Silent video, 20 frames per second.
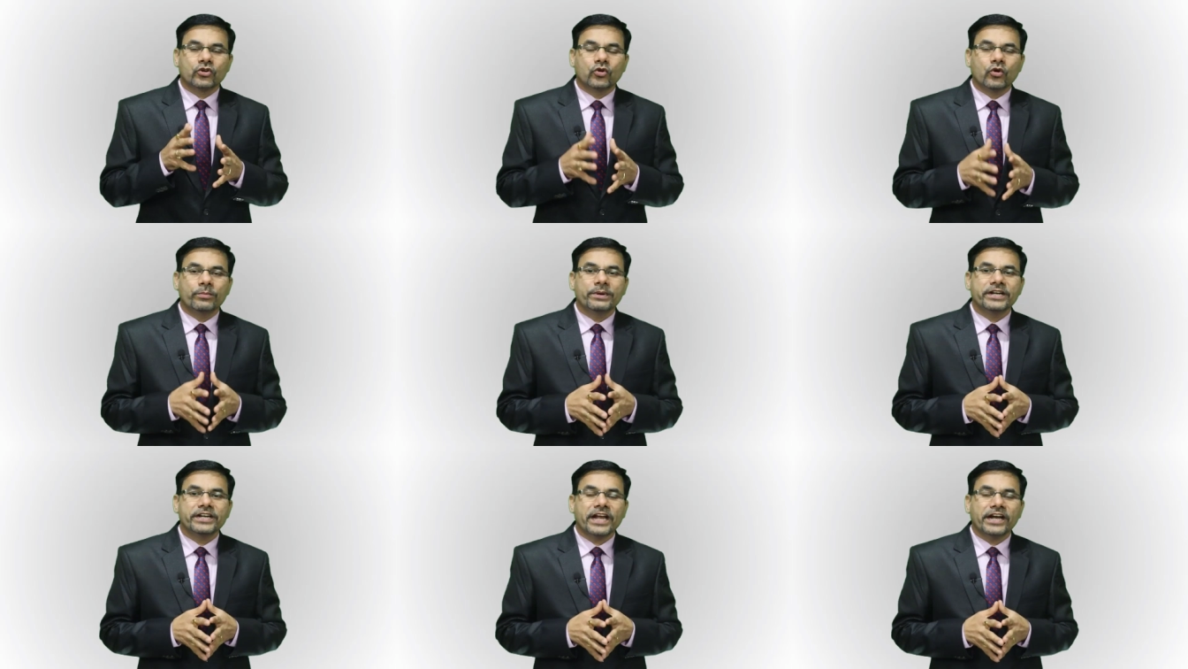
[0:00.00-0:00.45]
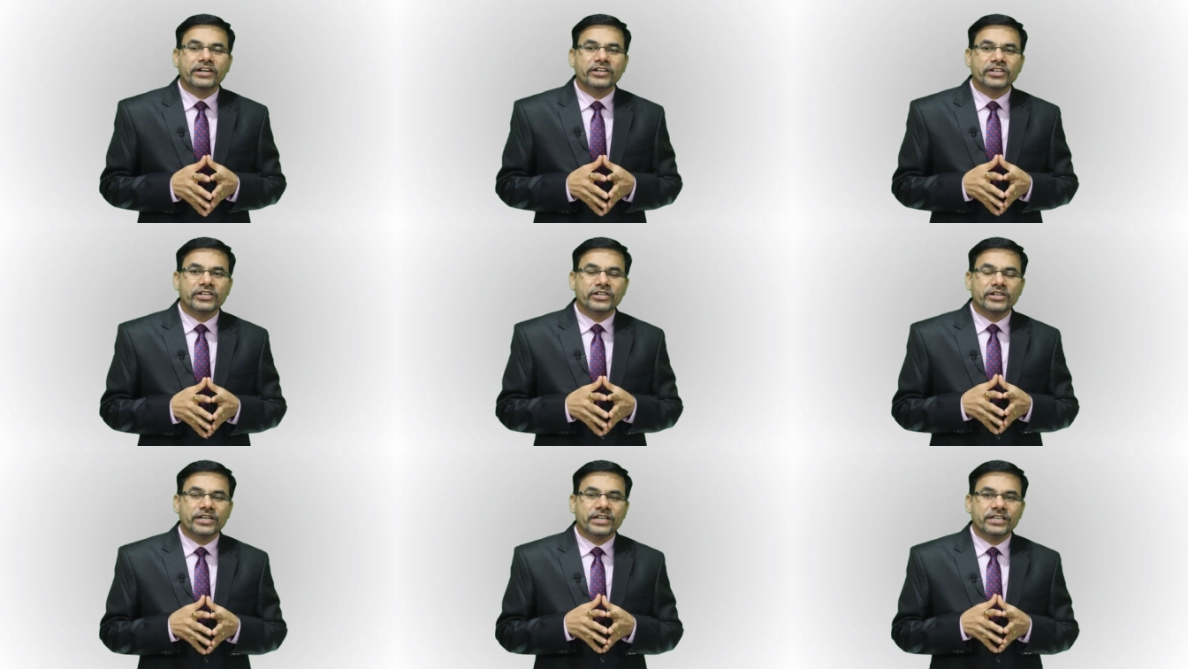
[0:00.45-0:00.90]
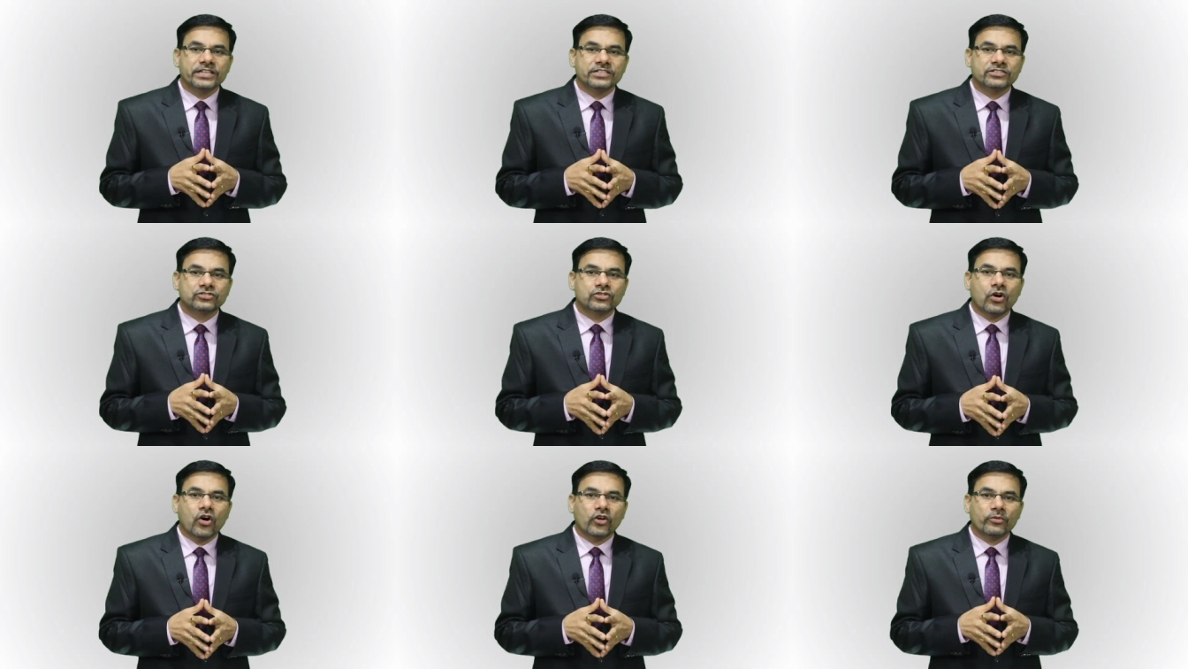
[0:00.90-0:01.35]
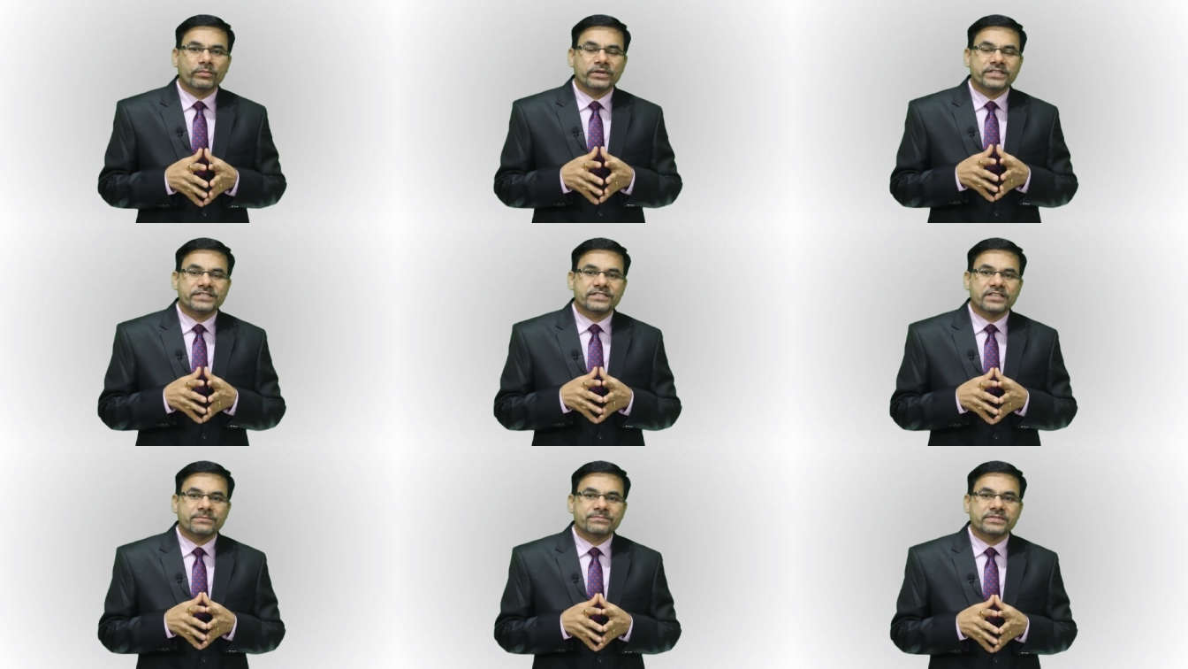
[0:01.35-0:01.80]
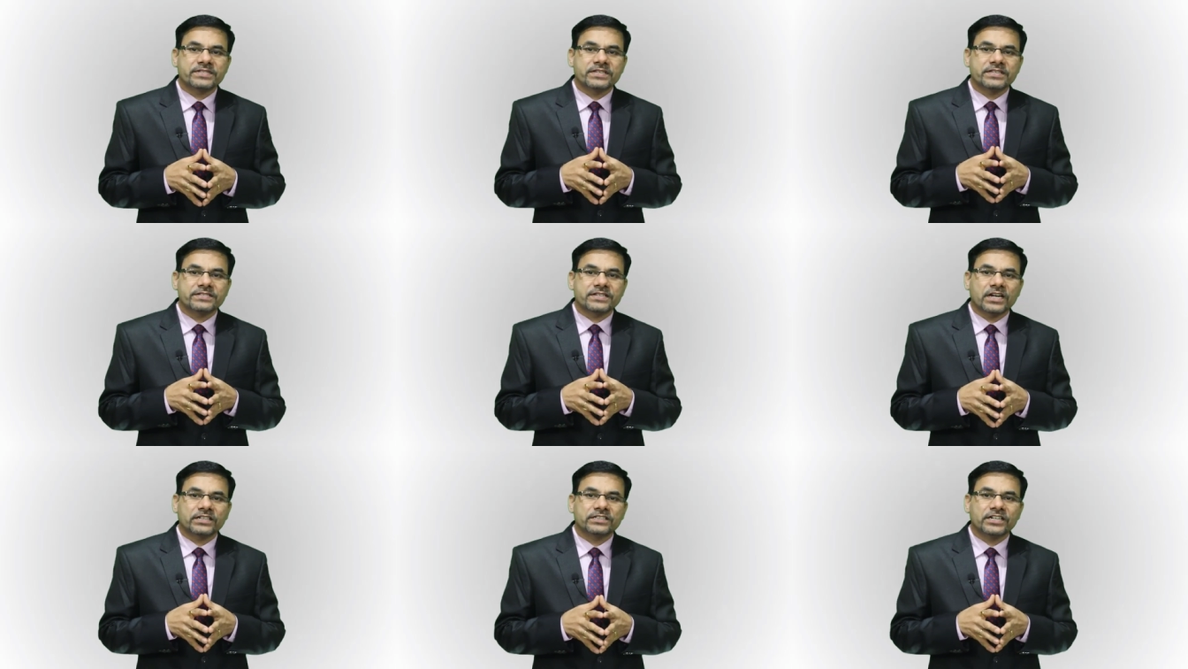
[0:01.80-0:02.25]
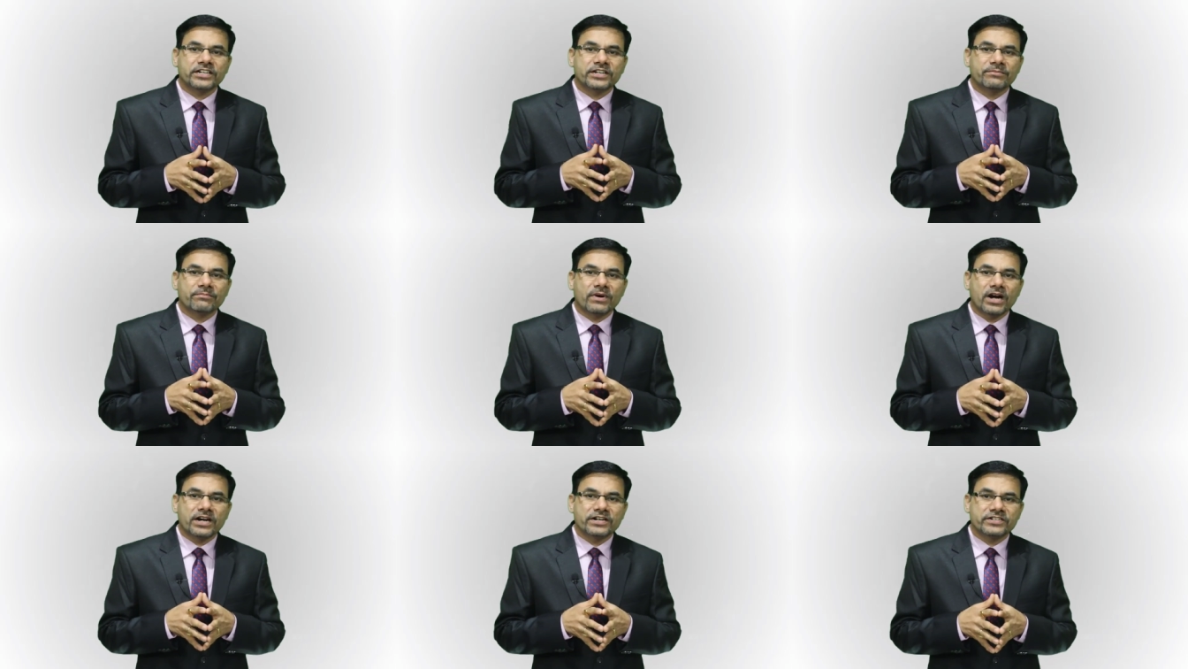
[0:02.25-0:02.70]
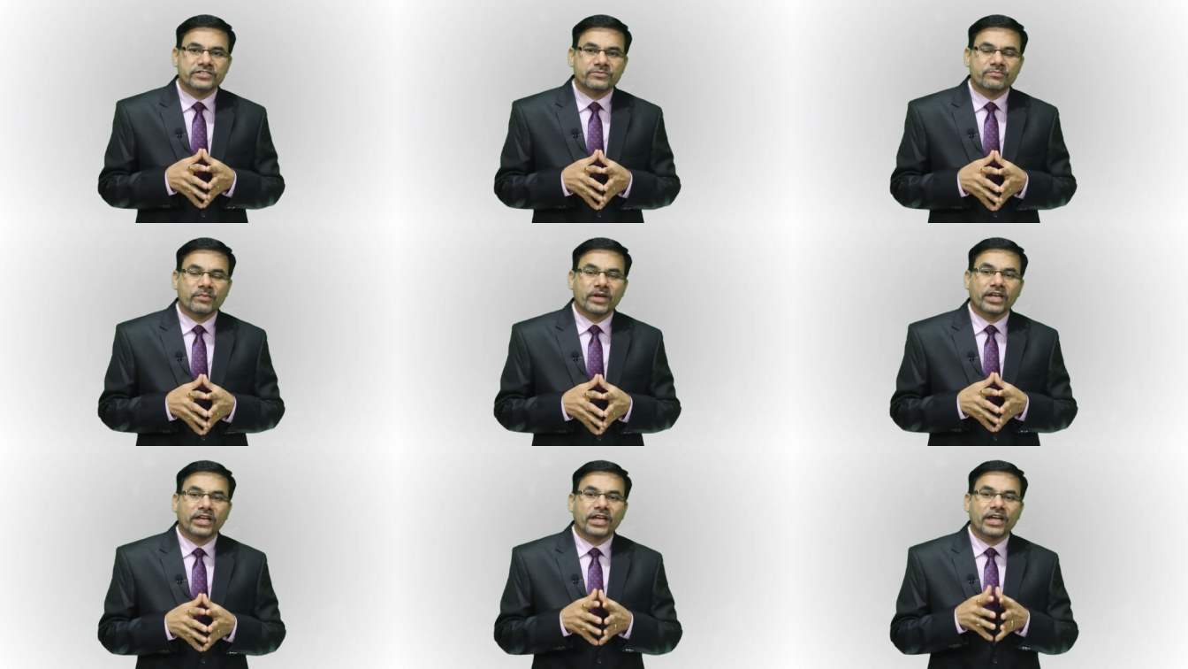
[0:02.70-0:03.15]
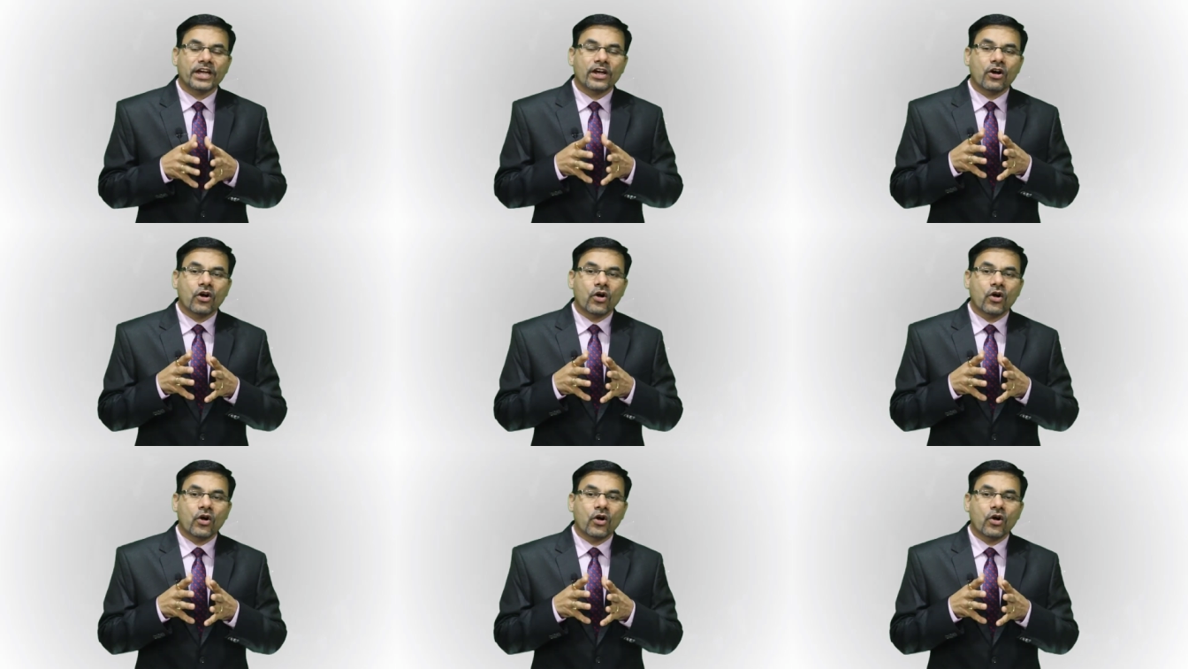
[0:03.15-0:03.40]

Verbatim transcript: कोविड 19 के इस दौर में सबसे ज़्यादा डिमांड्स में है